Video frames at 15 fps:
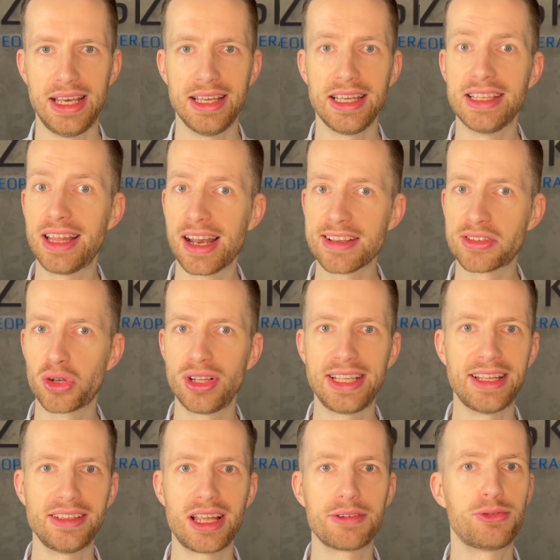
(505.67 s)
I teraz kolej
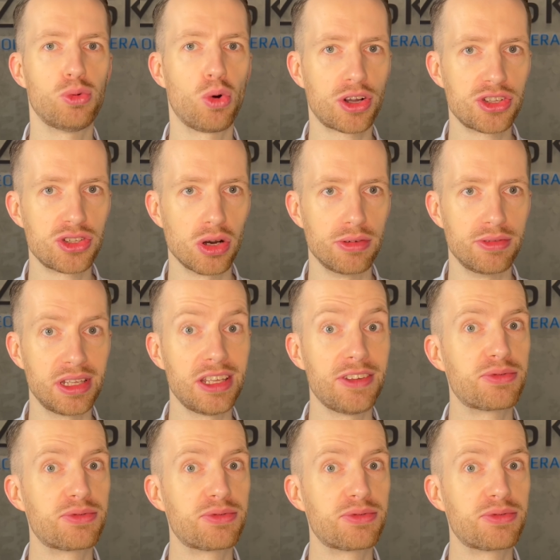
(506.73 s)
na nerw łokciowy. I w